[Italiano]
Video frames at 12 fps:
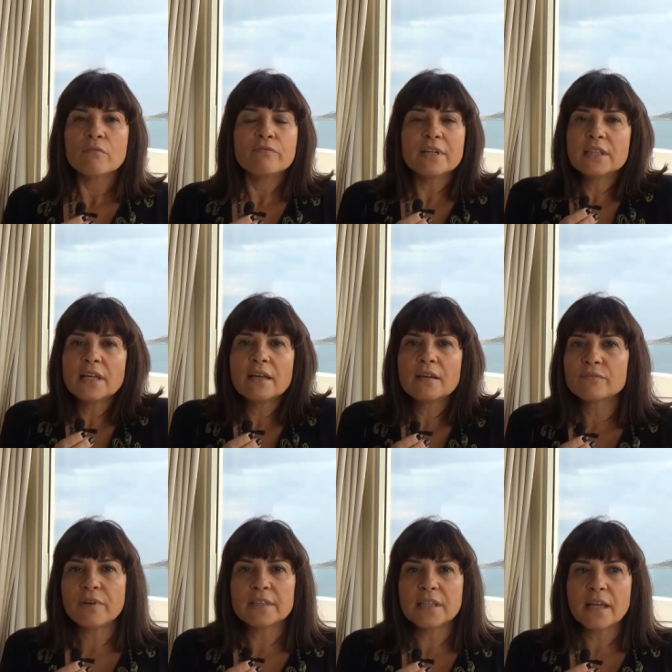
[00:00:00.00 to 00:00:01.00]
Fate,
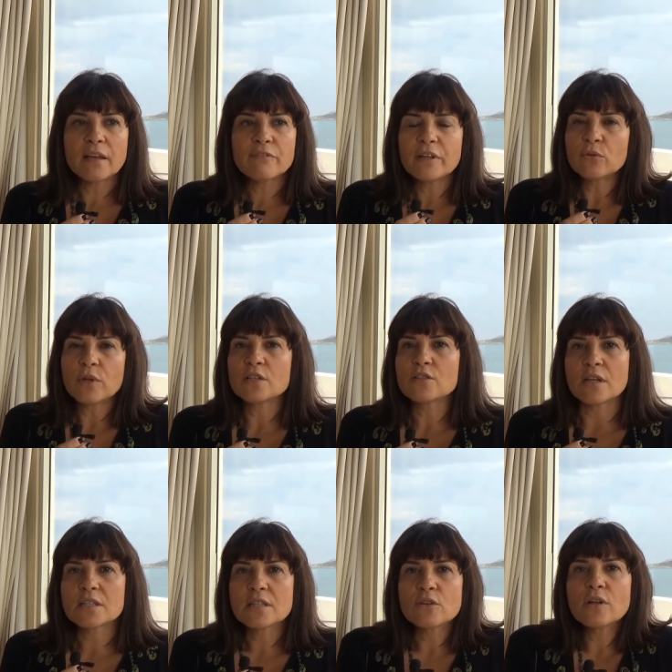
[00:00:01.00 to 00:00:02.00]
fate, fate
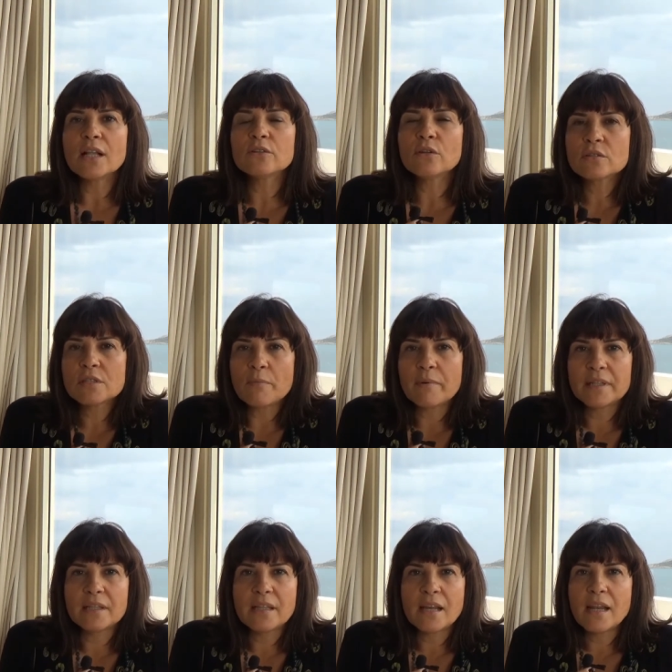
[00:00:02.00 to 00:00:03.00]
un'azione, se non altro
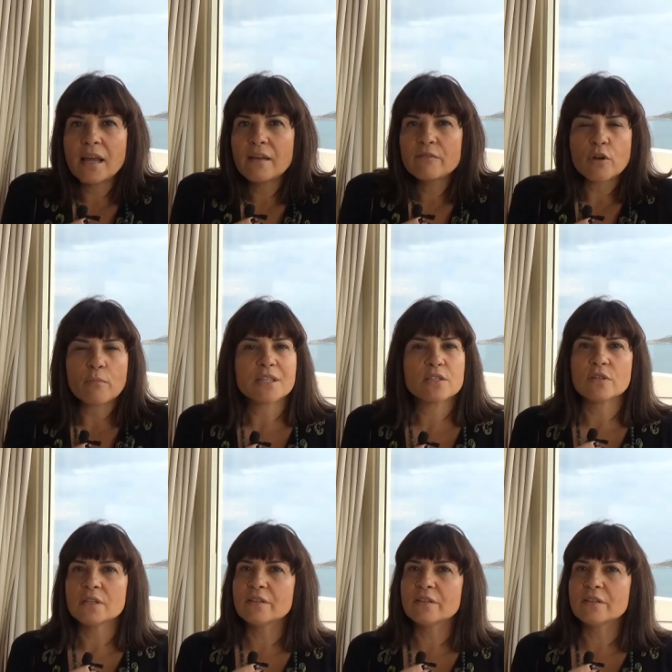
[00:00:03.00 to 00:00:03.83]
saprete delle informazioni